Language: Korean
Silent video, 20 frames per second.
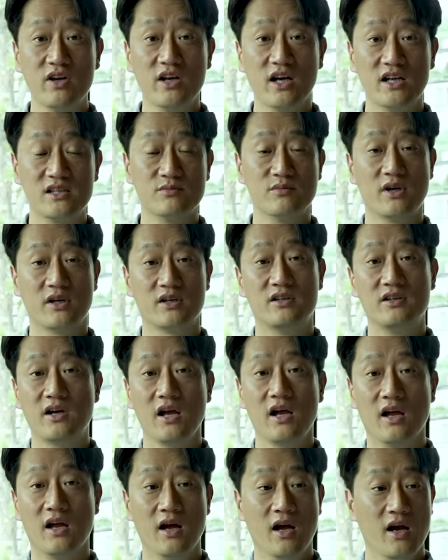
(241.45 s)
하지만
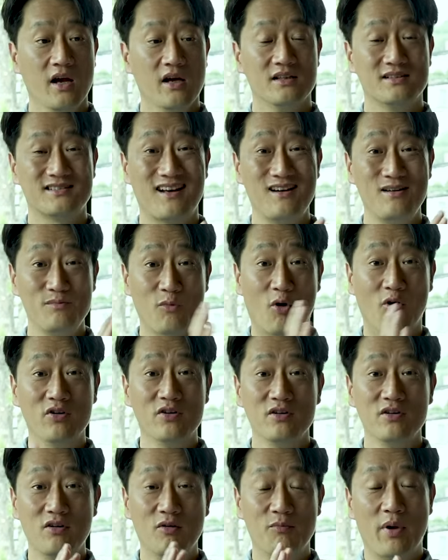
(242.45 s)
그게 쌀
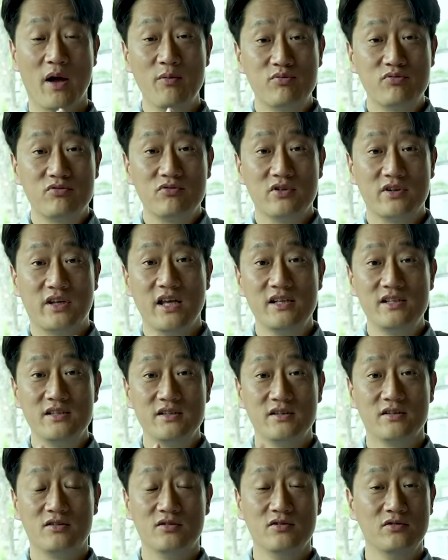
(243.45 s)
먹는 거 배부른 거
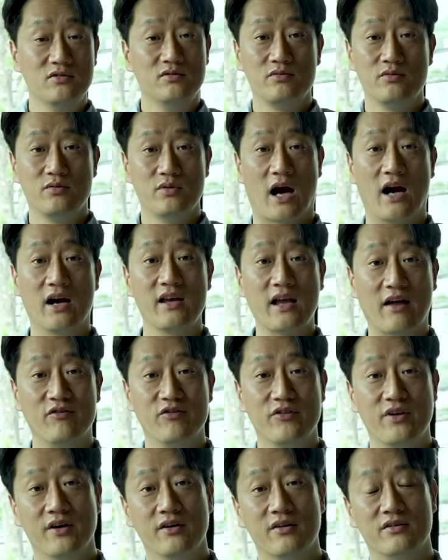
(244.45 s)
대신 그 양이 안
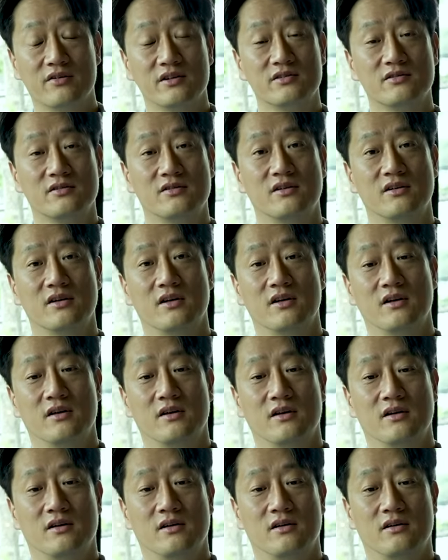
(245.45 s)
돼요. 그래서
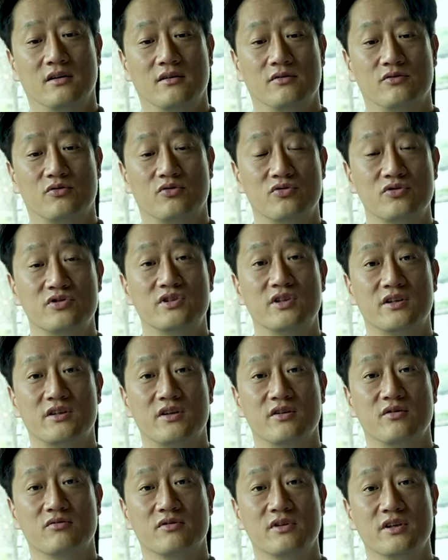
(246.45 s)
조선시대
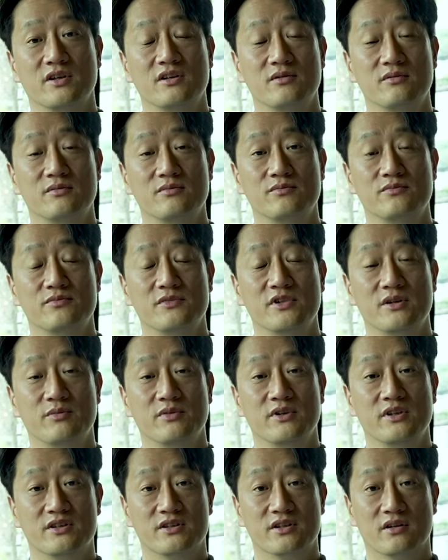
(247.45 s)
때도
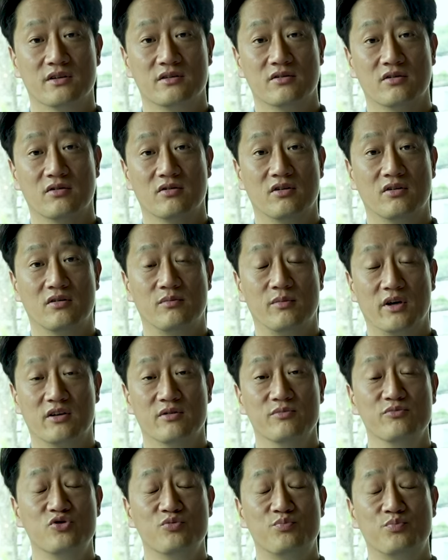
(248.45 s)
임금님이 이제 그런 거 뭐
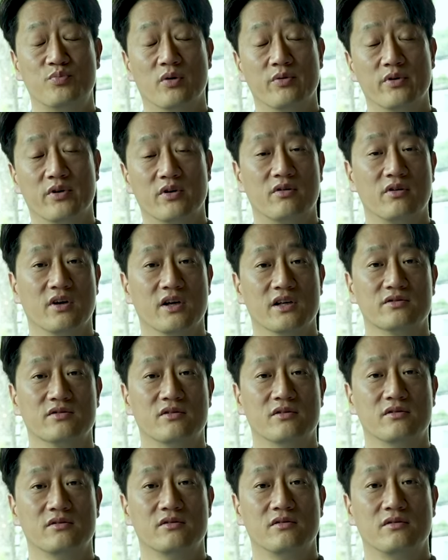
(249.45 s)
금주법 이런 걸
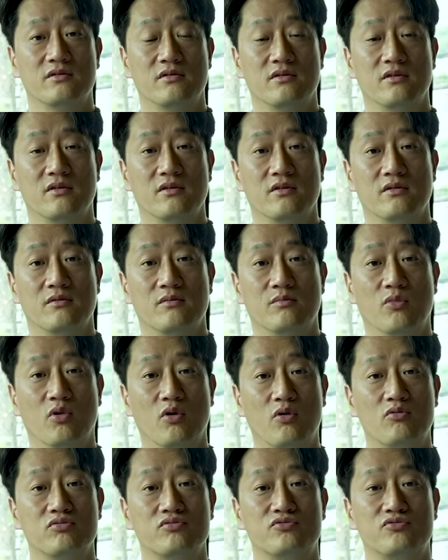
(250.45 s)
해서
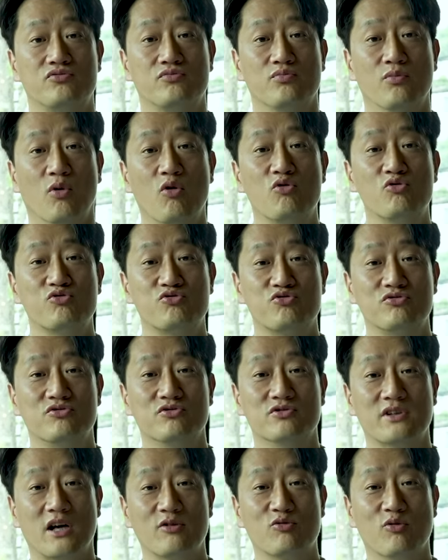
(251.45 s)
먹고 먹고 죽을
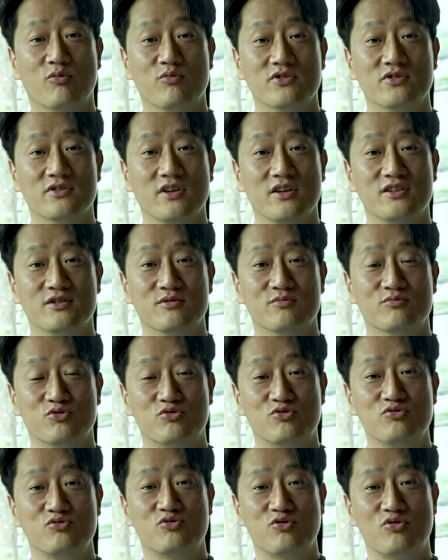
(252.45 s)
쌀도 없는데 지금
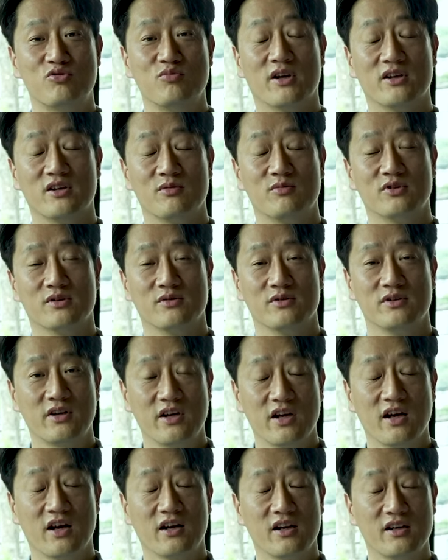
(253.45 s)
무슨 술을 만들어 먹냐 이렇게
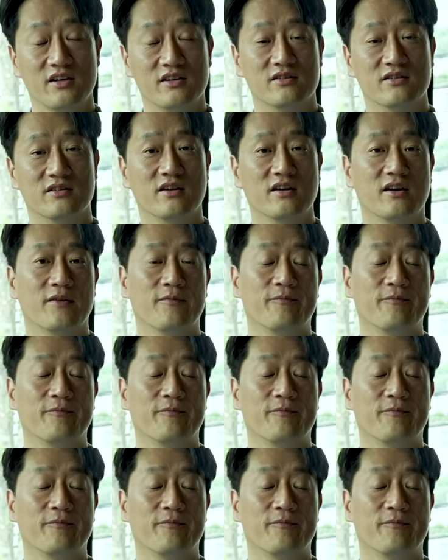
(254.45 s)
한 게 있는데